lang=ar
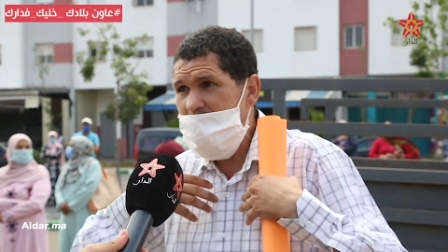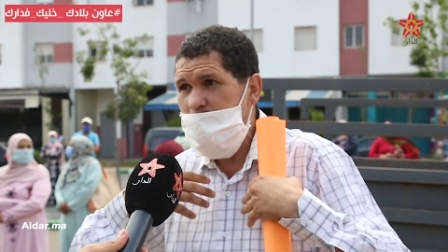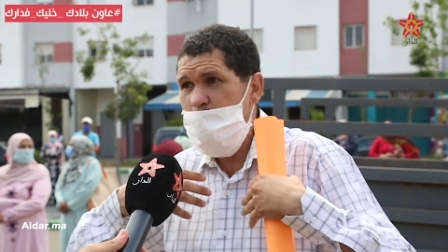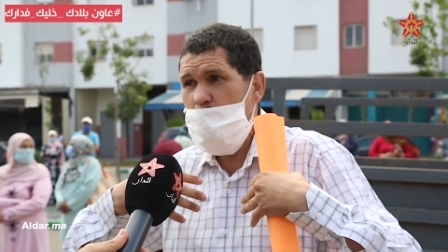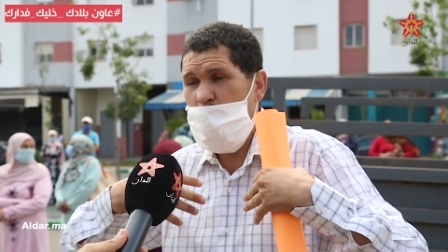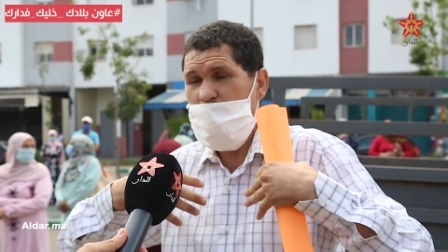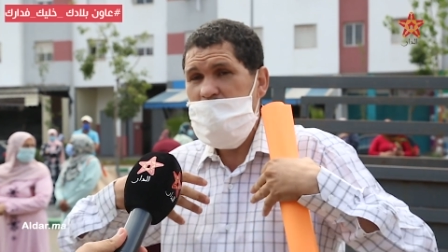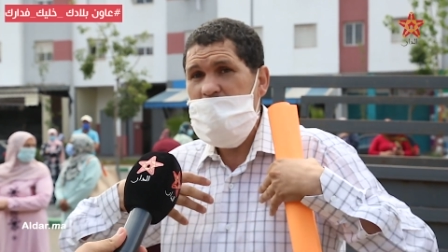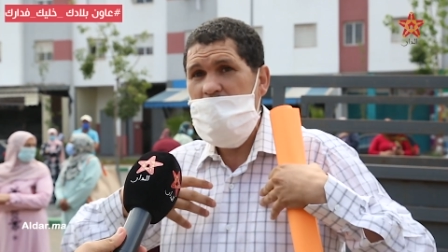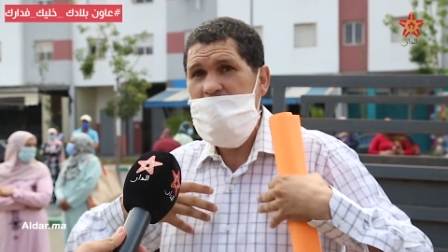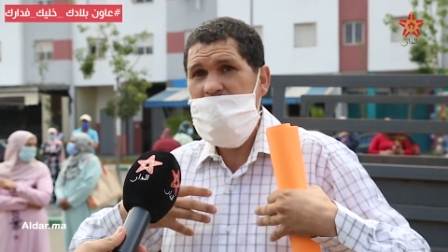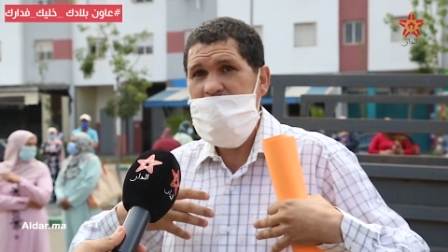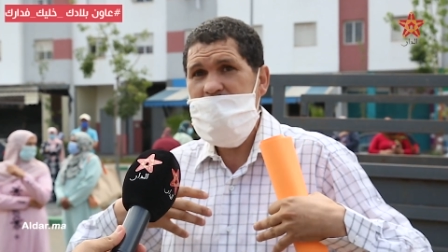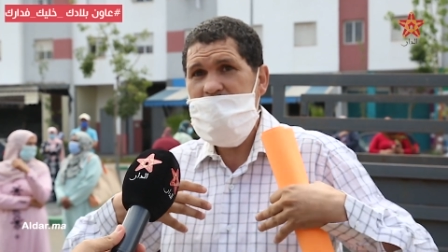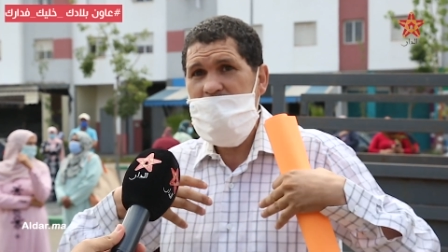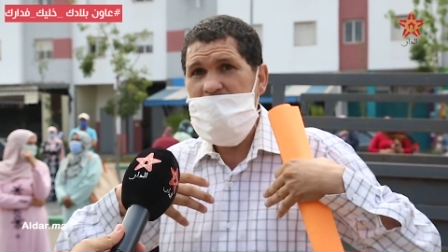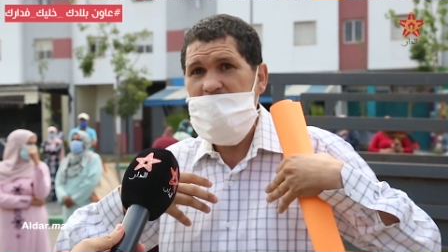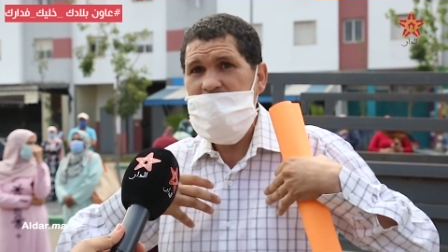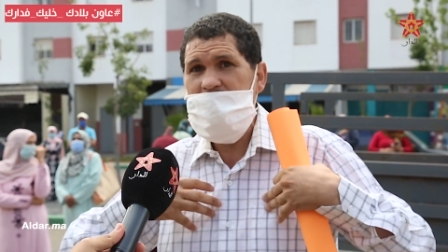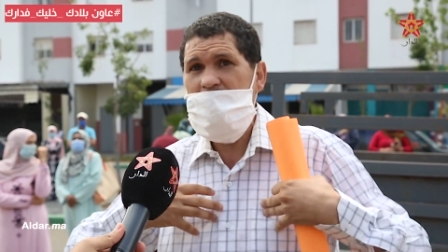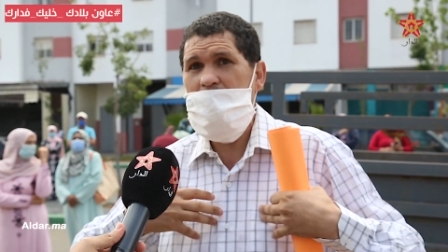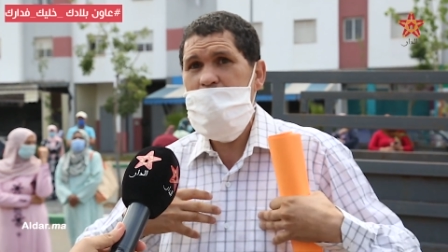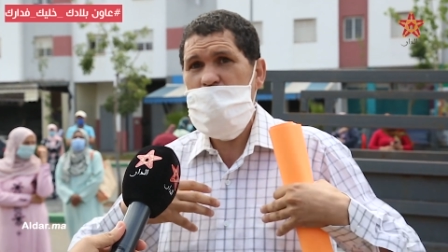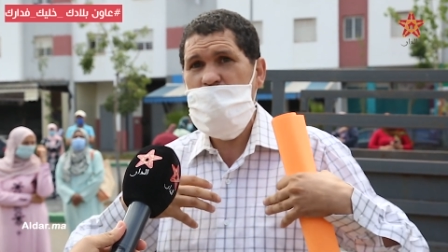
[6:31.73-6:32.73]
المعطيات ذات
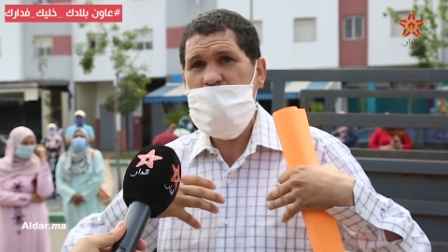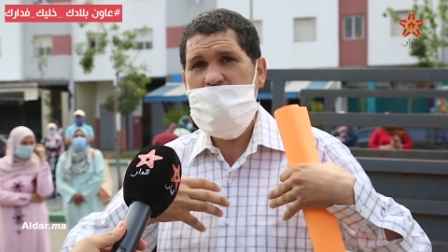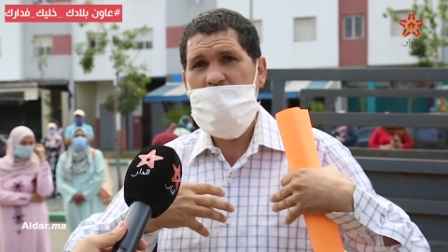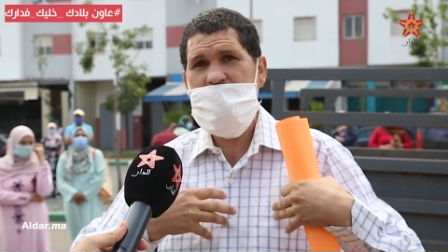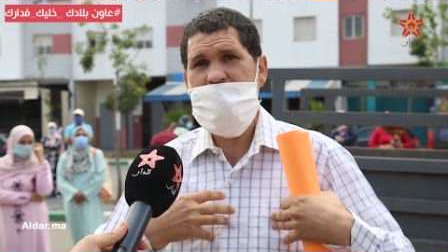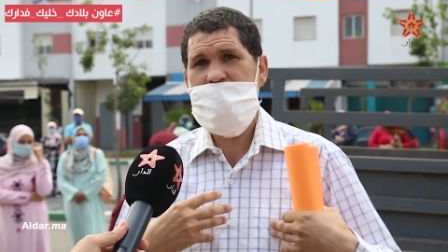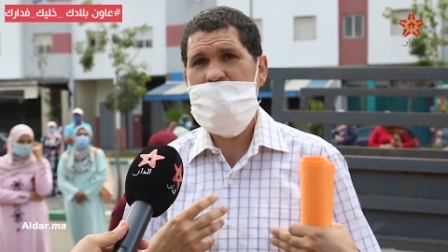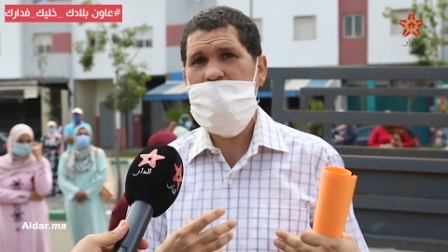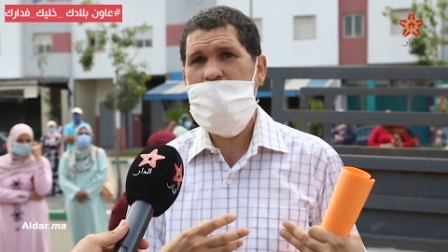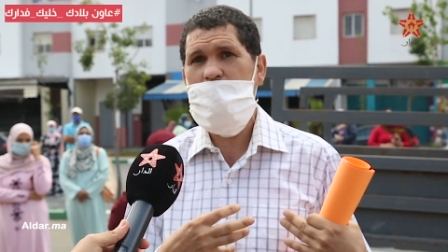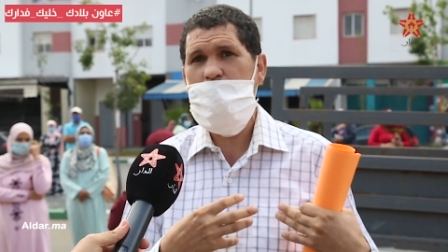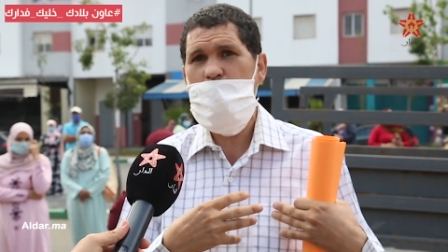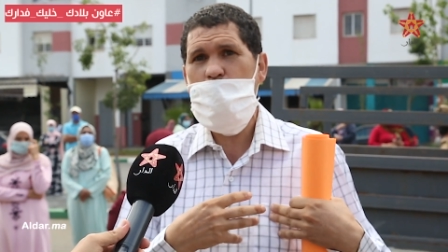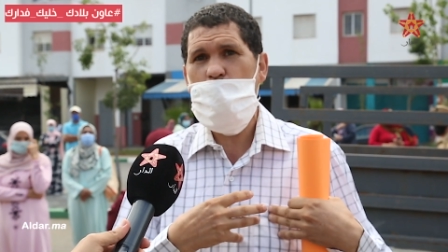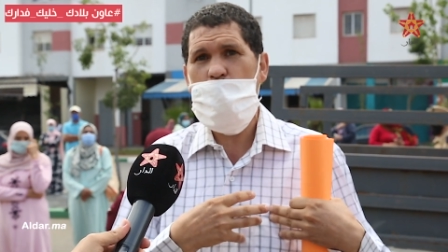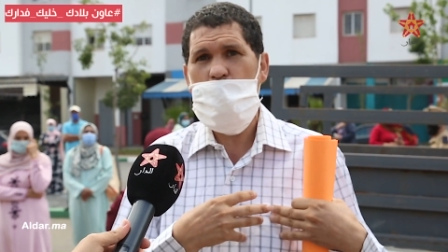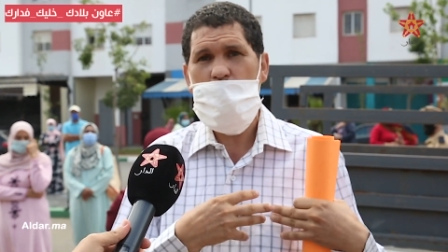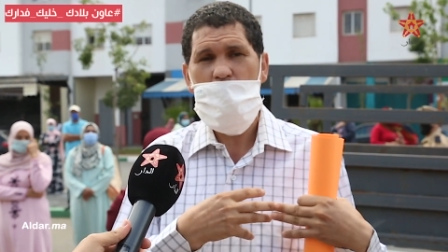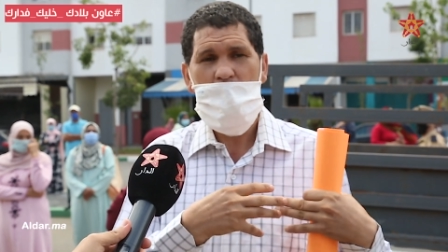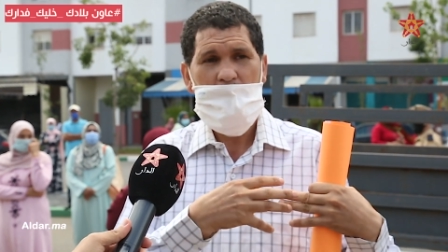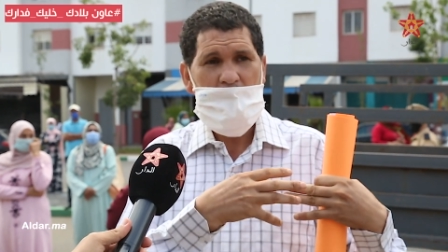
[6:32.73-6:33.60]
الطابع الشخصي للمو...